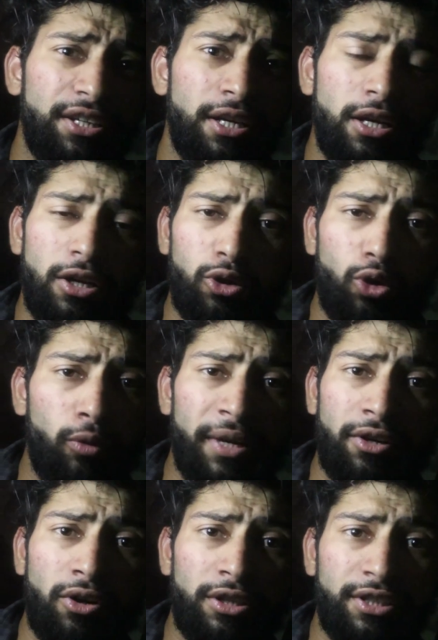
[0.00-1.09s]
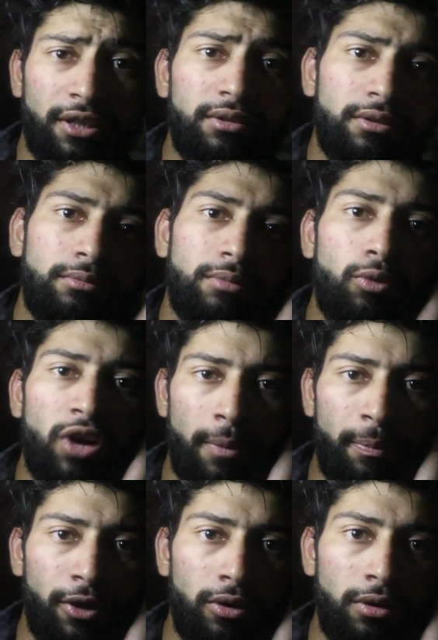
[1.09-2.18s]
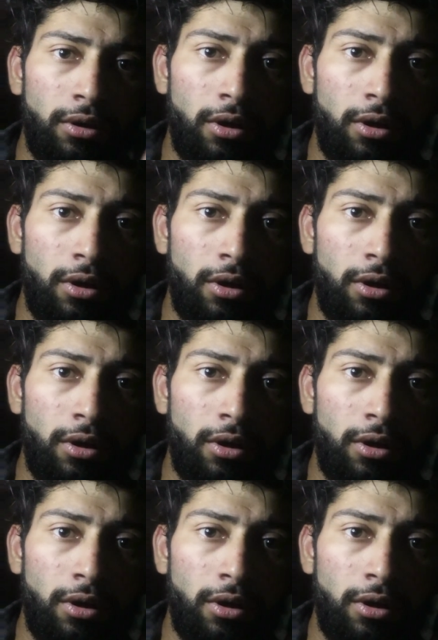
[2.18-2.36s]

थी तो मैंने कॉल किया बाबू कहाँ पे हो